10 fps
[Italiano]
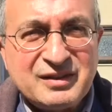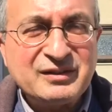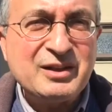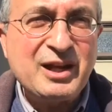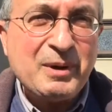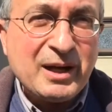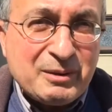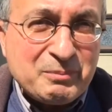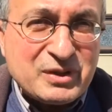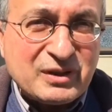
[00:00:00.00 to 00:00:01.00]
Ci sentiamo
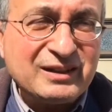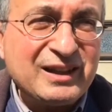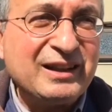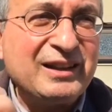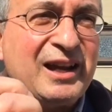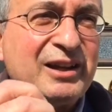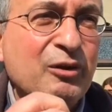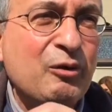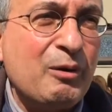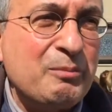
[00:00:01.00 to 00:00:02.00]
anche più trattati
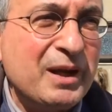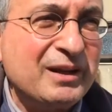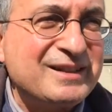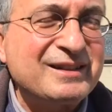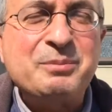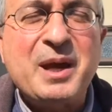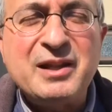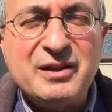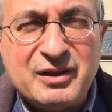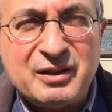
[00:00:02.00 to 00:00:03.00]
anche come
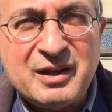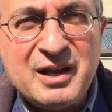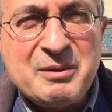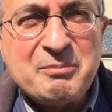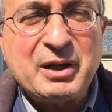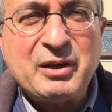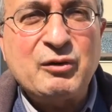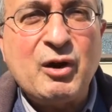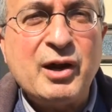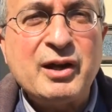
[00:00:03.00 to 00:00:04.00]
stipendi,
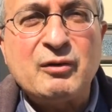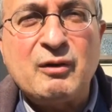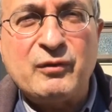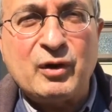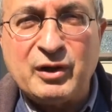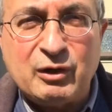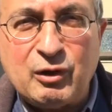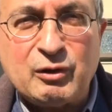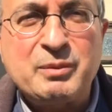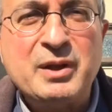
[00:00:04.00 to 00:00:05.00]
perché noi in confronto a
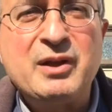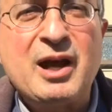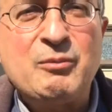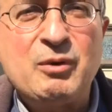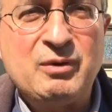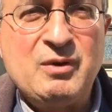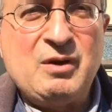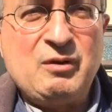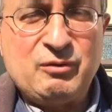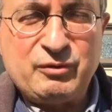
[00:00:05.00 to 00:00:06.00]
loro prendiamo
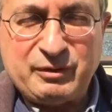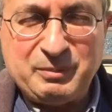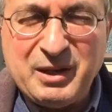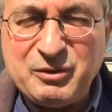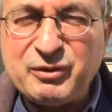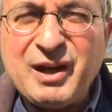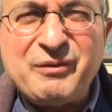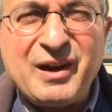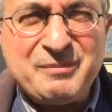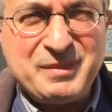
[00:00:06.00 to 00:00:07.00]
uno stipendio da
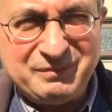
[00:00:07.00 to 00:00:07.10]
fame.